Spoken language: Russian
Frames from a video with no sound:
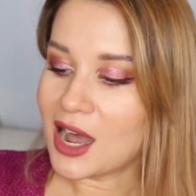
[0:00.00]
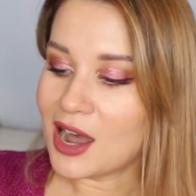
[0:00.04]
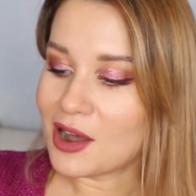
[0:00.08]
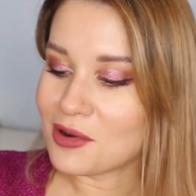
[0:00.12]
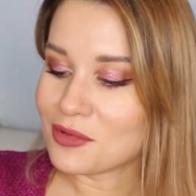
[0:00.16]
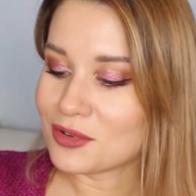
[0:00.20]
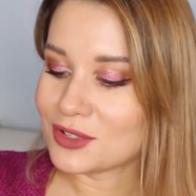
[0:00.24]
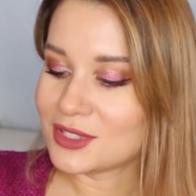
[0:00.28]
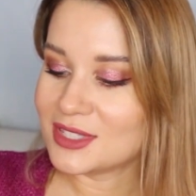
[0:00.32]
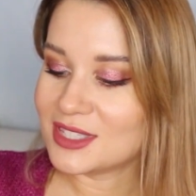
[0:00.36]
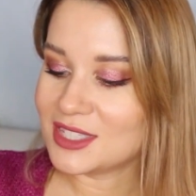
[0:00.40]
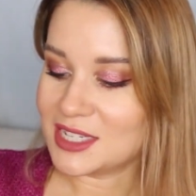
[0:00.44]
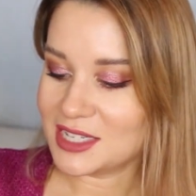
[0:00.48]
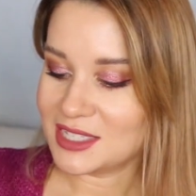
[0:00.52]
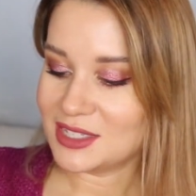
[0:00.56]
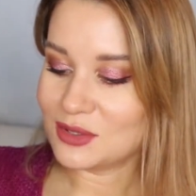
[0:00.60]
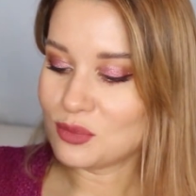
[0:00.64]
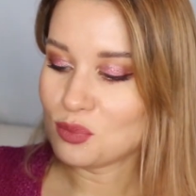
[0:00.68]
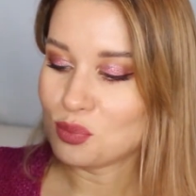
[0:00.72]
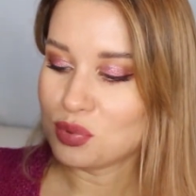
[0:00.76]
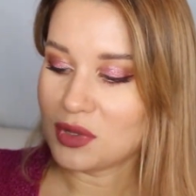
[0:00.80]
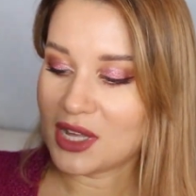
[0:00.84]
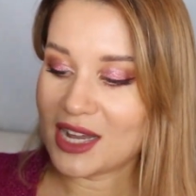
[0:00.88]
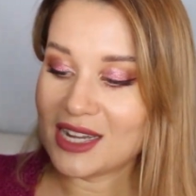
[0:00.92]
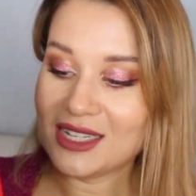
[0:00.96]
А вот с
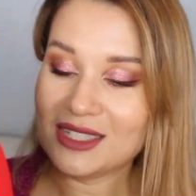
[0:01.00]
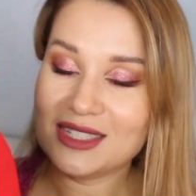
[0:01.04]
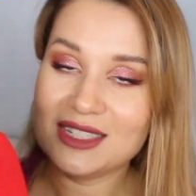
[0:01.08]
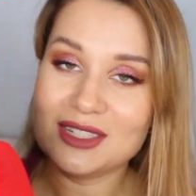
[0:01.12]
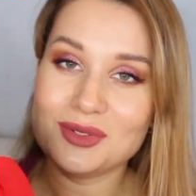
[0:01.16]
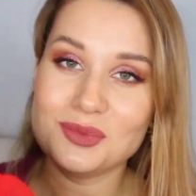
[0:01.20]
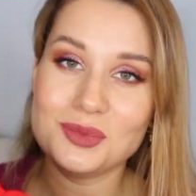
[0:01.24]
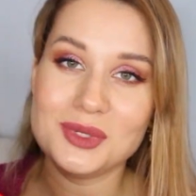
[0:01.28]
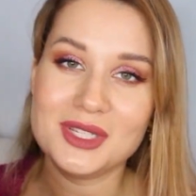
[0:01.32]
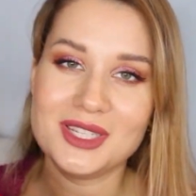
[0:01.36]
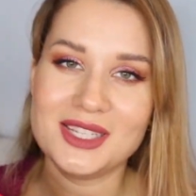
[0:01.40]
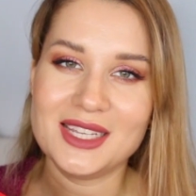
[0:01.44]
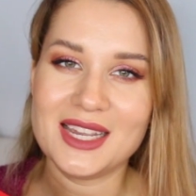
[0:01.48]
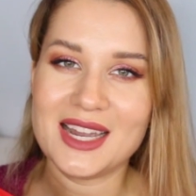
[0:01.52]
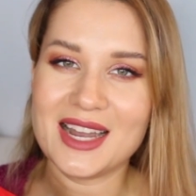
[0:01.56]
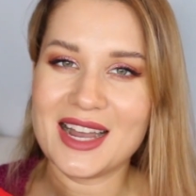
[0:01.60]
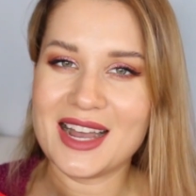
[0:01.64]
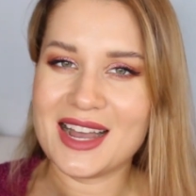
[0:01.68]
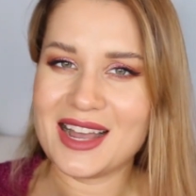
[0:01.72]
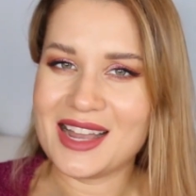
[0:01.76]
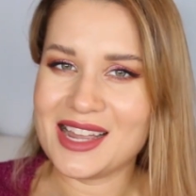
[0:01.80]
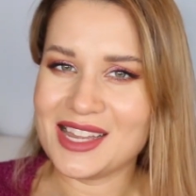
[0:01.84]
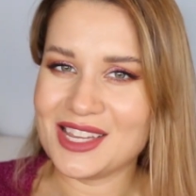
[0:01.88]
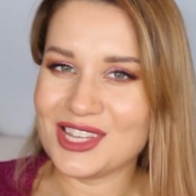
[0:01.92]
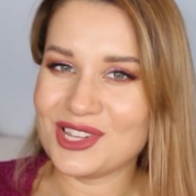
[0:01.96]
этим платьем
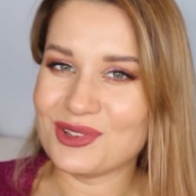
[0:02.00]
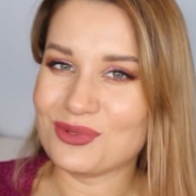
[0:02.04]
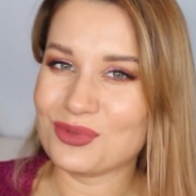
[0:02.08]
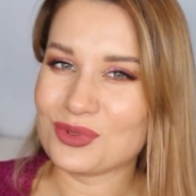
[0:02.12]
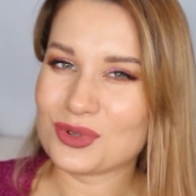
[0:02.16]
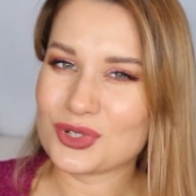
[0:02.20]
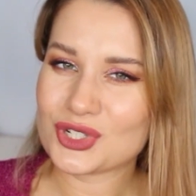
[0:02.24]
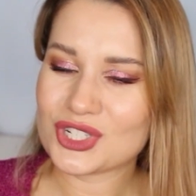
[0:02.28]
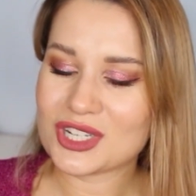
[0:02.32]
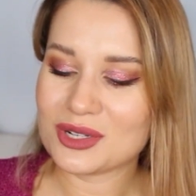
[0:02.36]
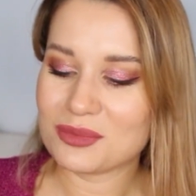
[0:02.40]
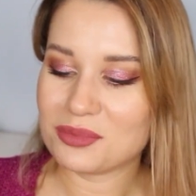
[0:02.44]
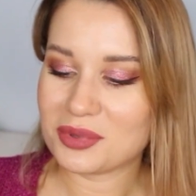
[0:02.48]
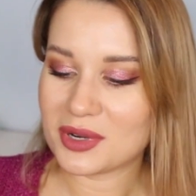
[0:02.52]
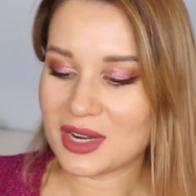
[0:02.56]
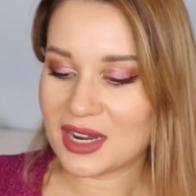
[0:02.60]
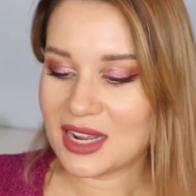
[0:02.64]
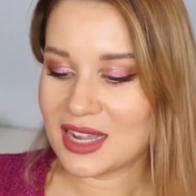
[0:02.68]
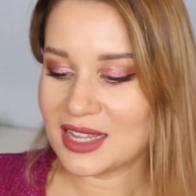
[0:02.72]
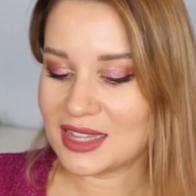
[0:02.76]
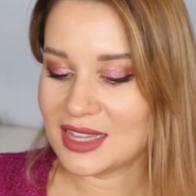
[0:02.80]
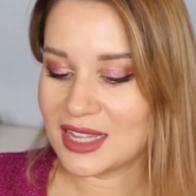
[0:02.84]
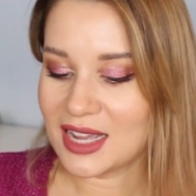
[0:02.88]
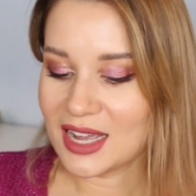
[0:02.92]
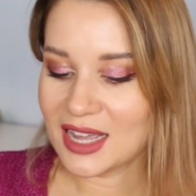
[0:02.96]
я немножко
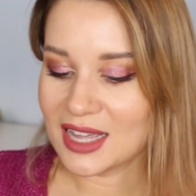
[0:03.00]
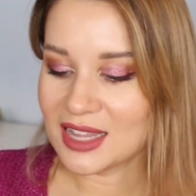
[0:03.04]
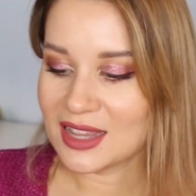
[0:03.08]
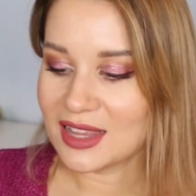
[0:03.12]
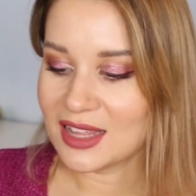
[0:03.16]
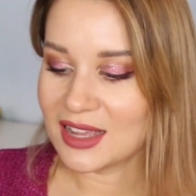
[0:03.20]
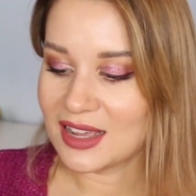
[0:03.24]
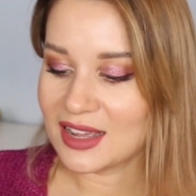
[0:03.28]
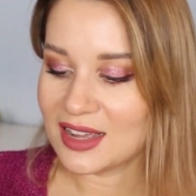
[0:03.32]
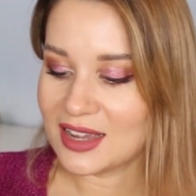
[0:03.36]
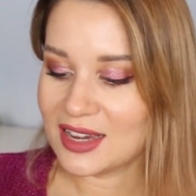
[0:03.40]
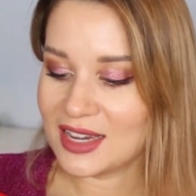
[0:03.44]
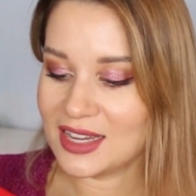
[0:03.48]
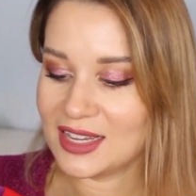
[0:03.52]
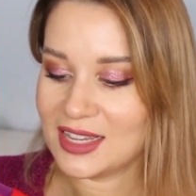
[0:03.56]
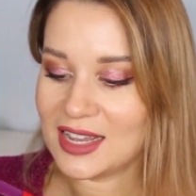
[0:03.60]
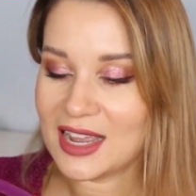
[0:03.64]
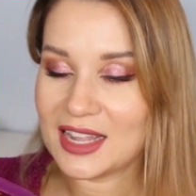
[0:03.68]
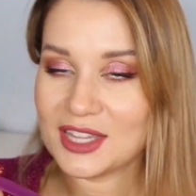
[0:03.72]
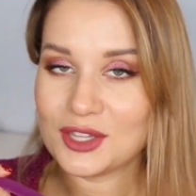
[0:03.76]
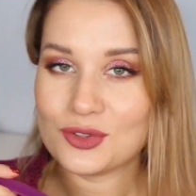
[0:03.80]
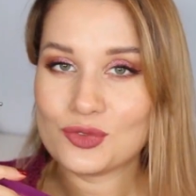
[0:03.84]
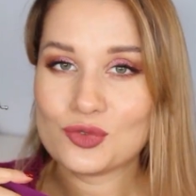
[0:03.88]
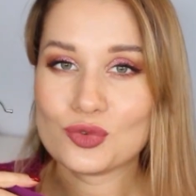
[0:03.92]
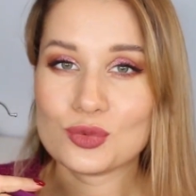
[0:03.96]
прогадала.
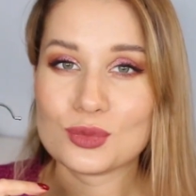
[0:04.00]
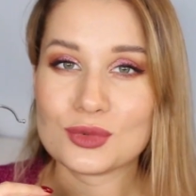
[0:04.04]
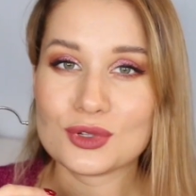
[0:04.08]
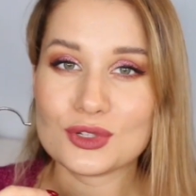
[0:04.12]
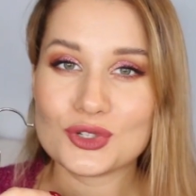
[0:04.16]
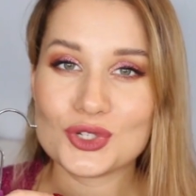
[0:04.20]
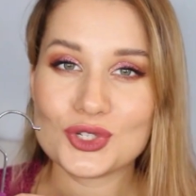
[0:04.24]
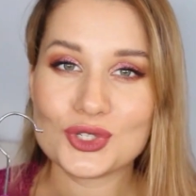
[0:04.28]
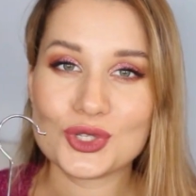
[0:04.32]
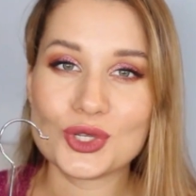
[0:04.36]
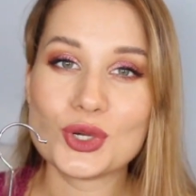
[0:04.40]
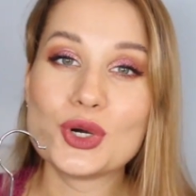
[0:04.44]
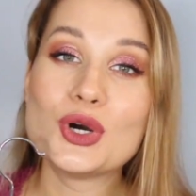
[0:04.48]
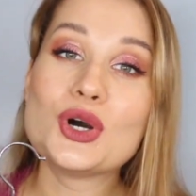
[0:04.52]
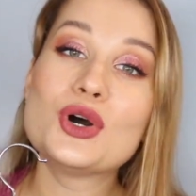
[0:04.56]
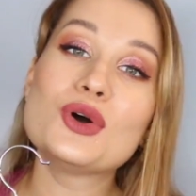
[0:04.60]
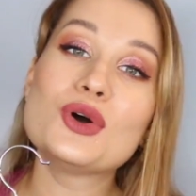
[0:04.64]
Я не думала, что